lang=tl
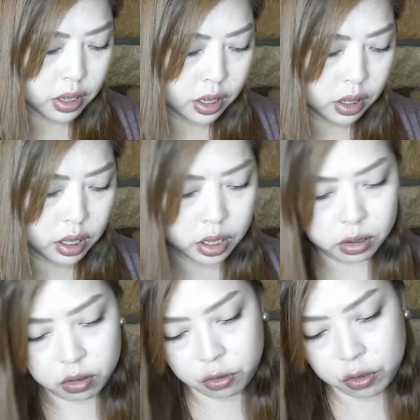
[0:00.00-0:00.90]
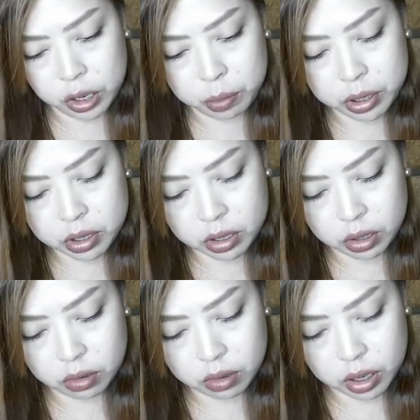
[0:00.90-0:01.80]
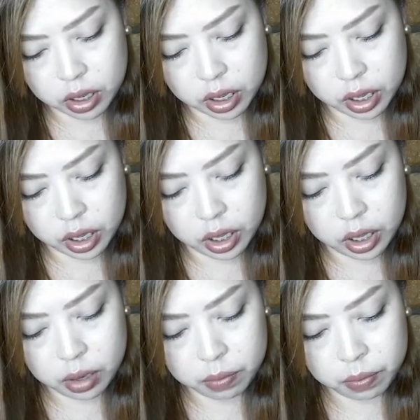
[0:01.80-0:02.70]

I think itong freebies na to ay...